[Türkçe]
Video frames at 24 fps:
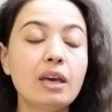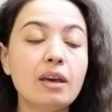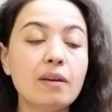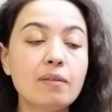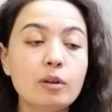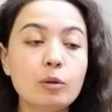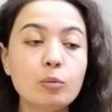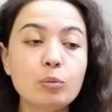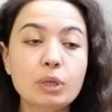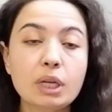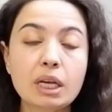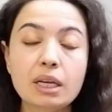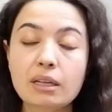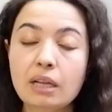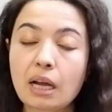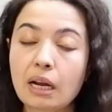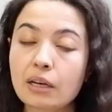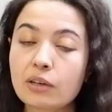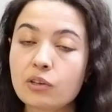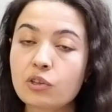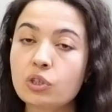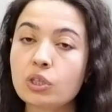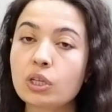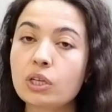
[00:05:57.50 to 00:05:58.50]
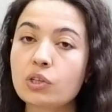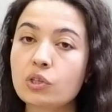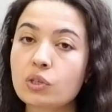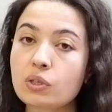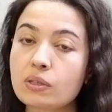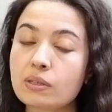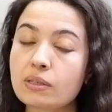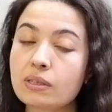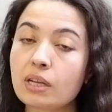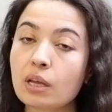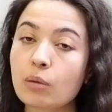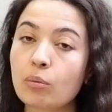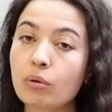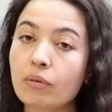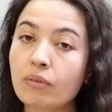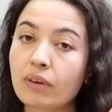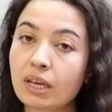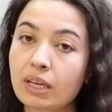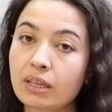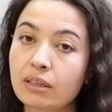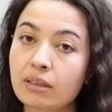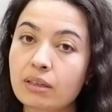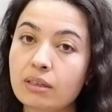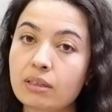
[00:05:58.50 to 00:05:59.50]
Evli bireyler için eşinizin
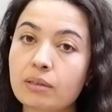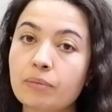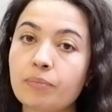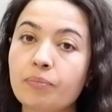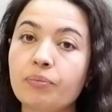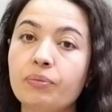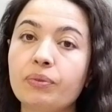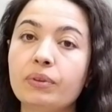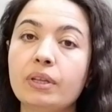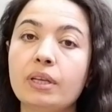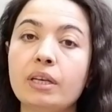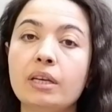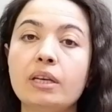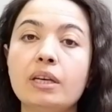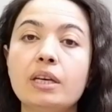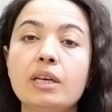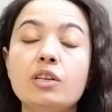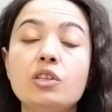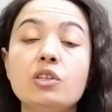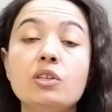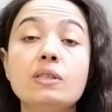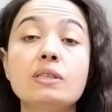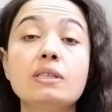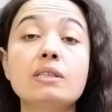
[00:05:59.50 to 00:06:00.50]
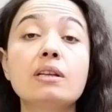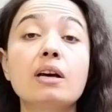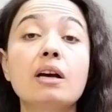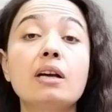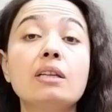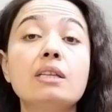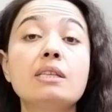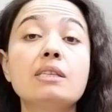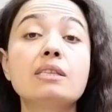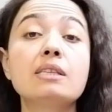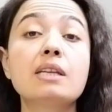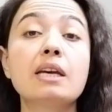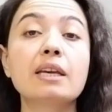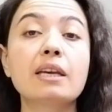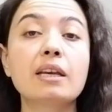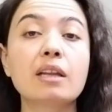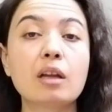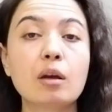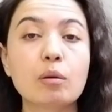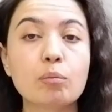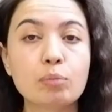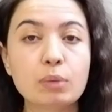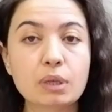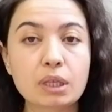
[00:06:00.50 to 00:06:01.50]
ebeveynleri, e, eşinizin ailesinden
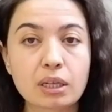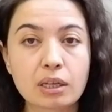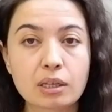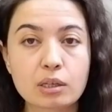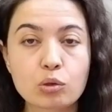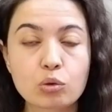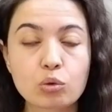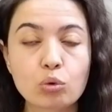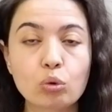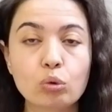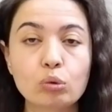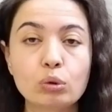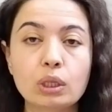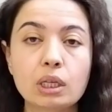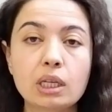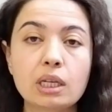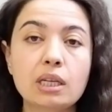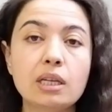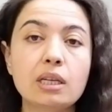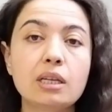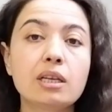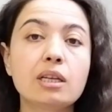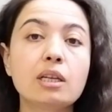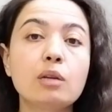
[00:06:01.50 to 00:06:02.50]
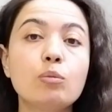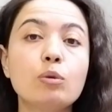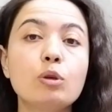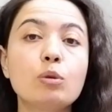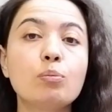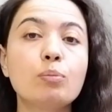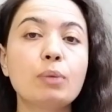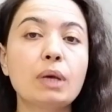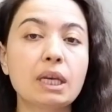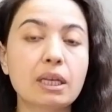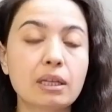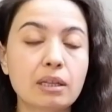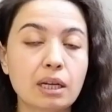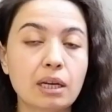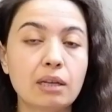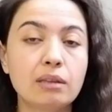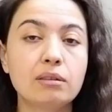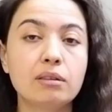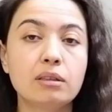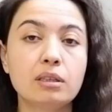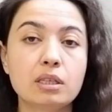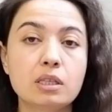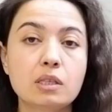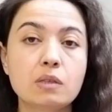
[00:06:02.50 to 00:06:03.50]
gelen miras konuları ile ilgili bir
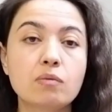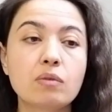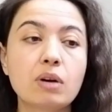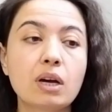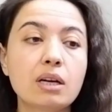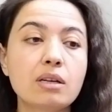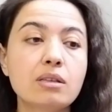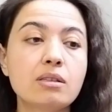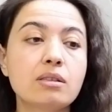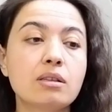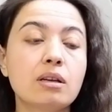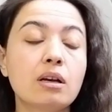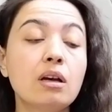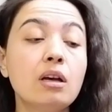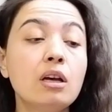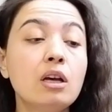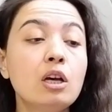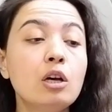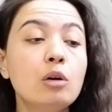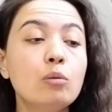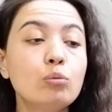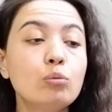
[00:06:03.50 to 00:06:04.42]
beklentiniz varsa